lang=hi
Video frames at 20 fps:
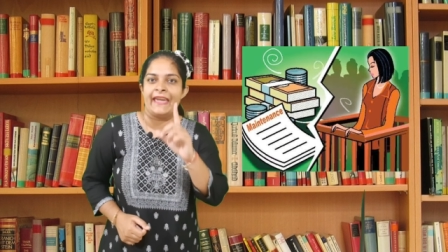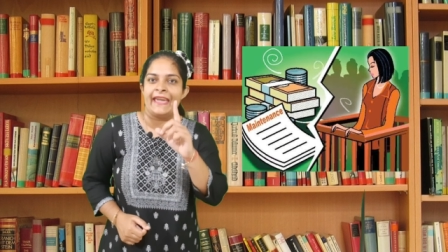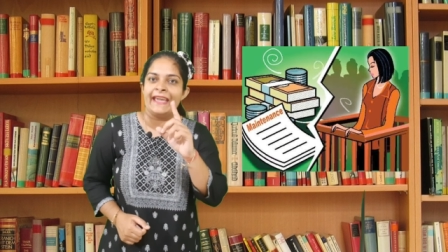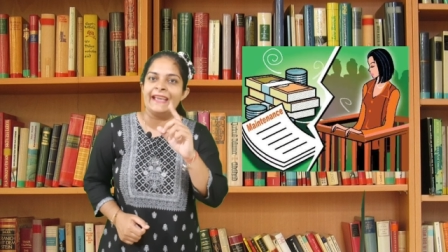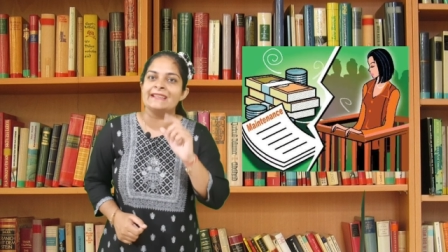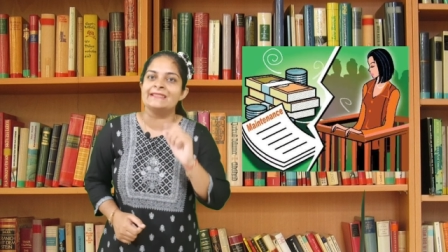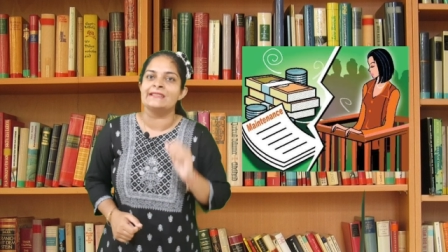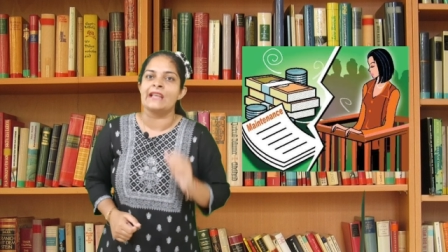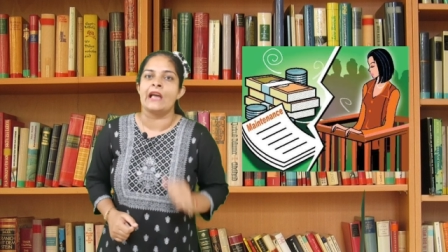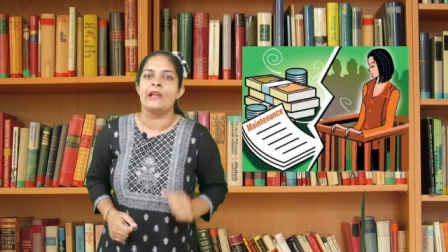
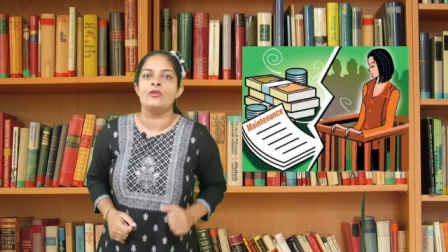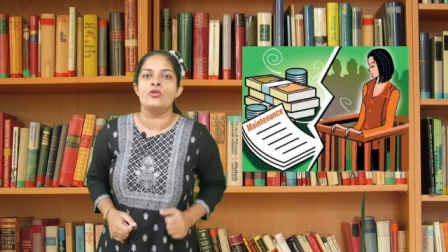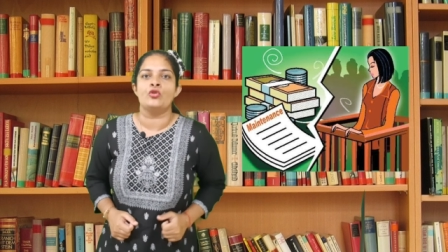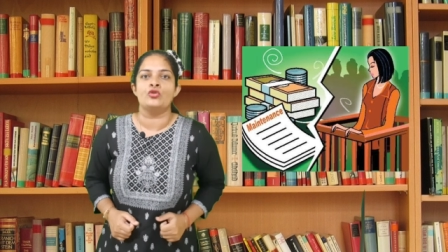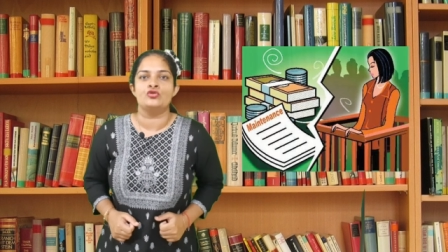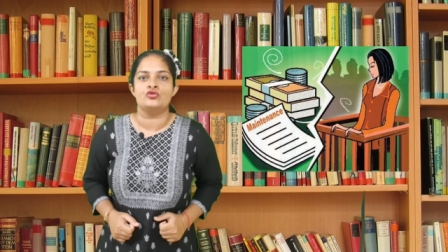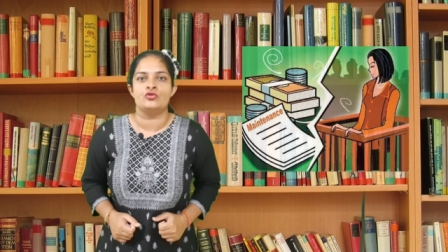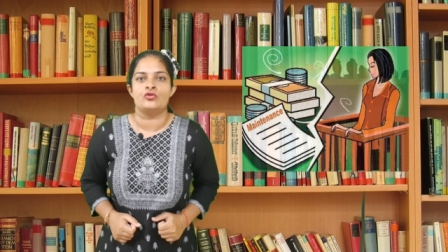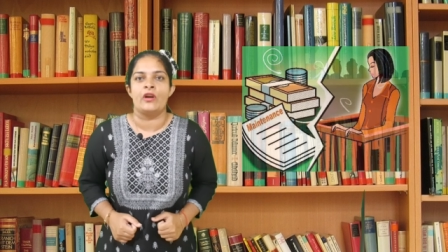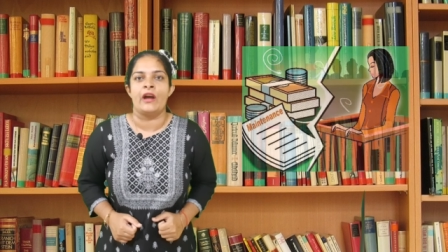एक साल हो
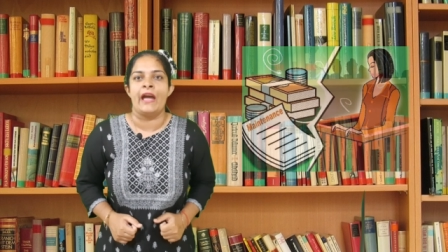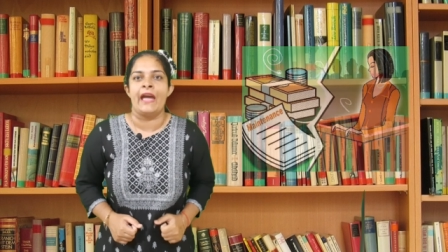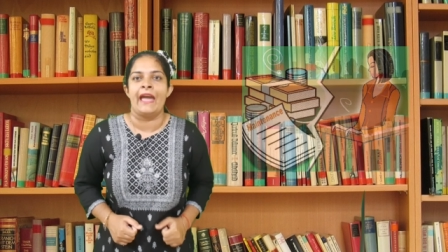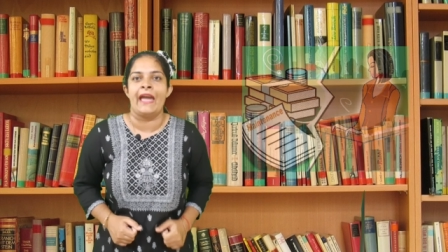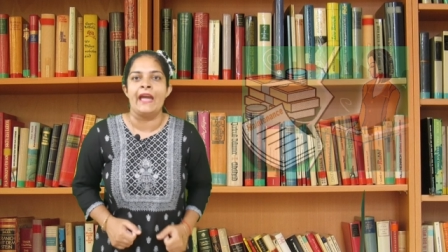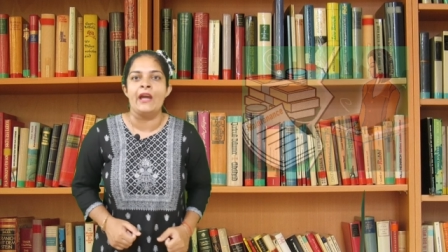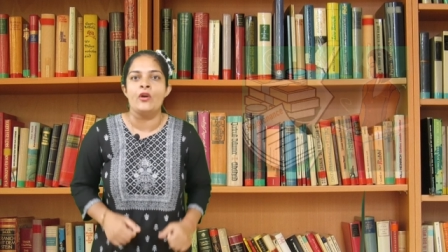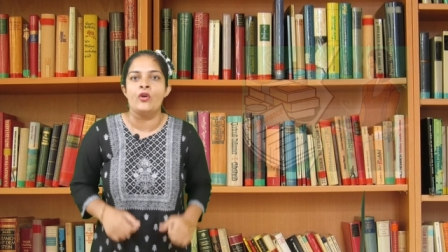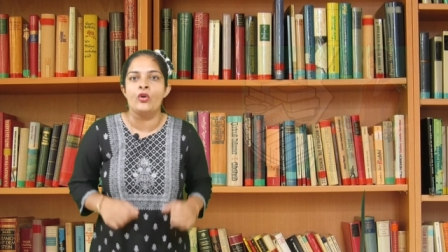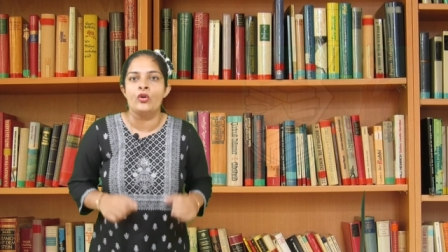चुका
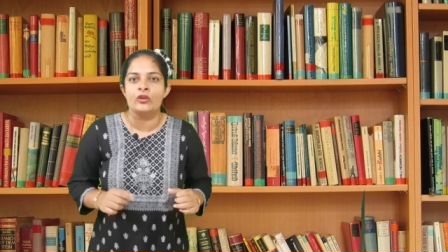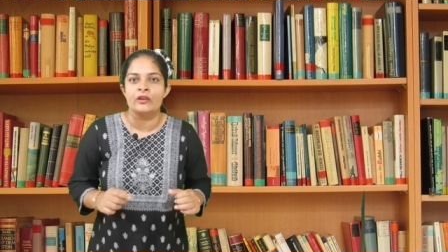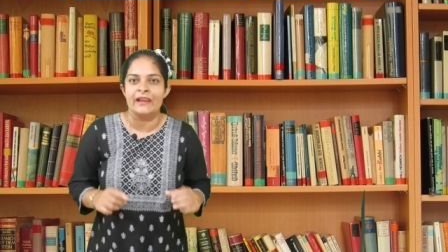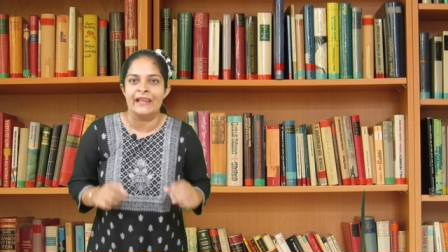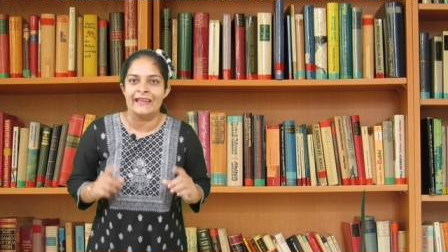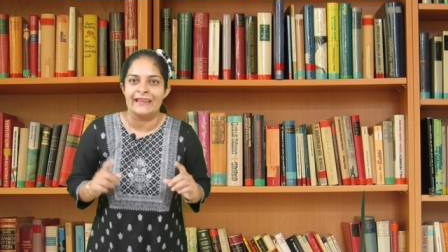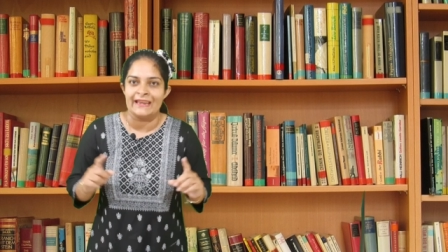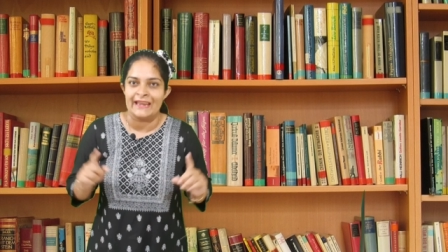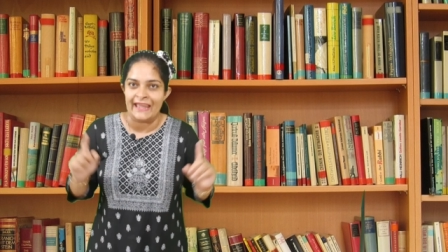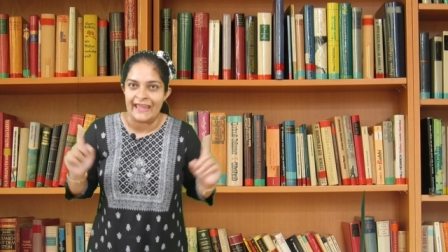है और
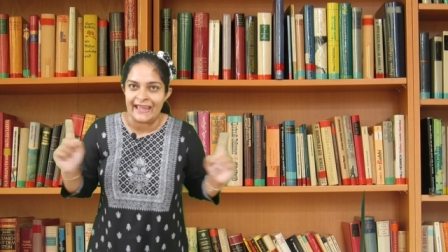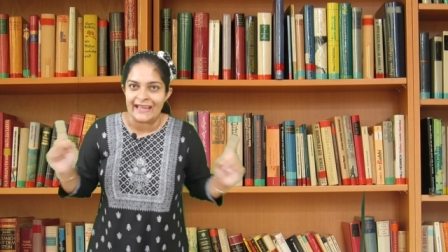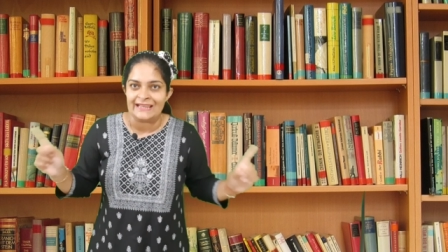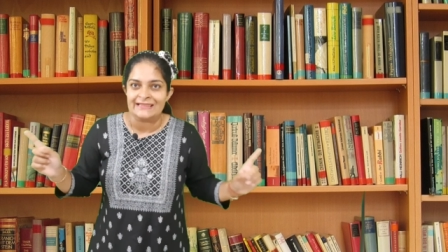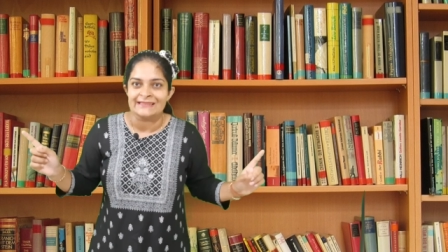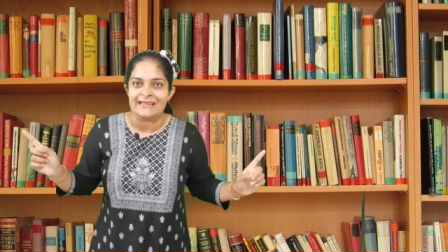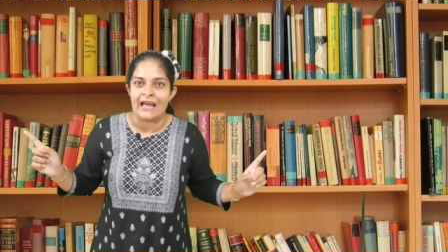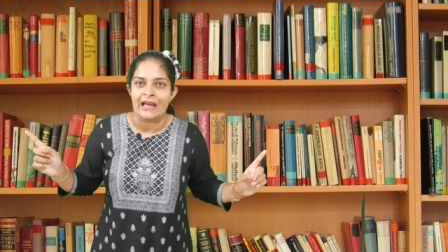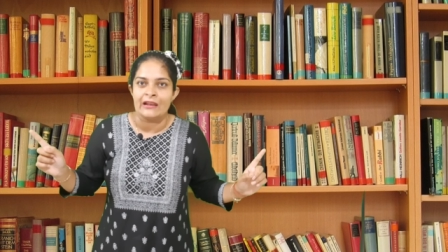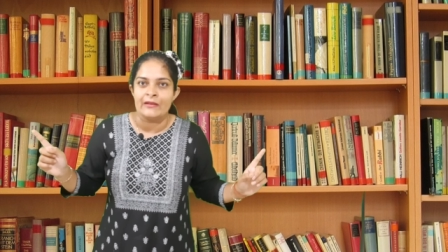लेकिन एक
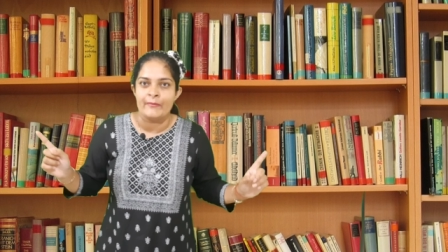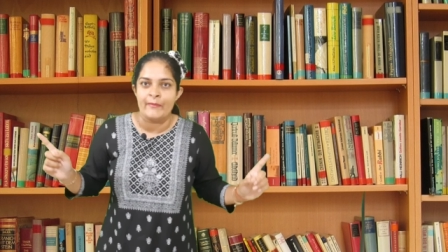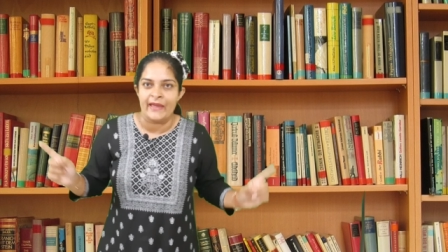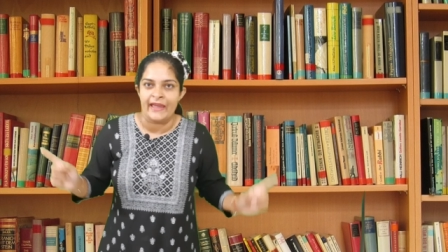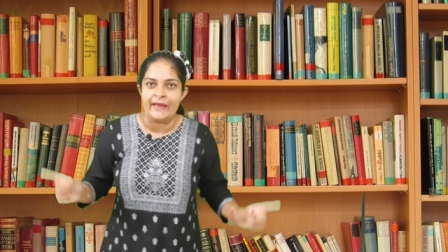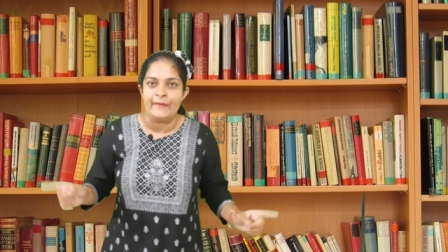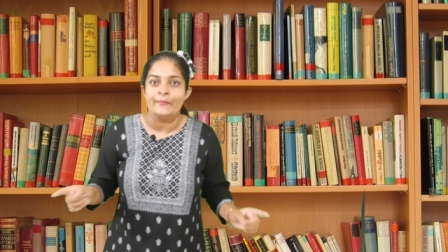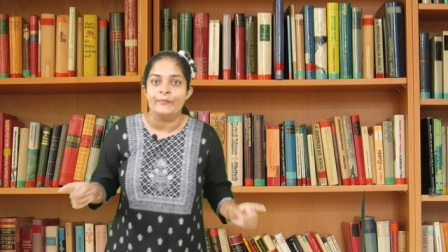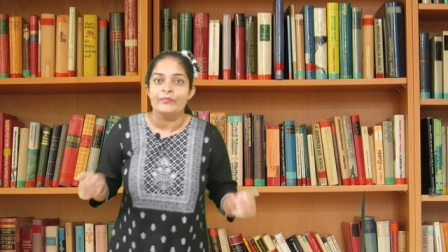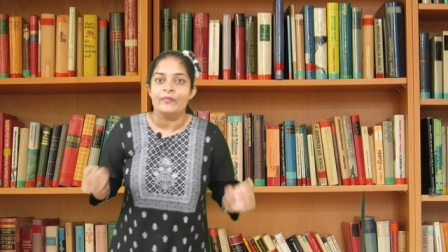साल
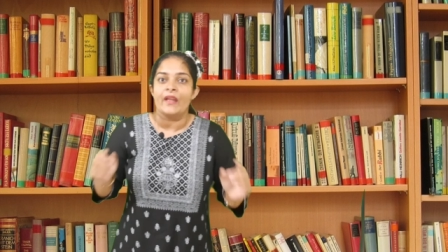में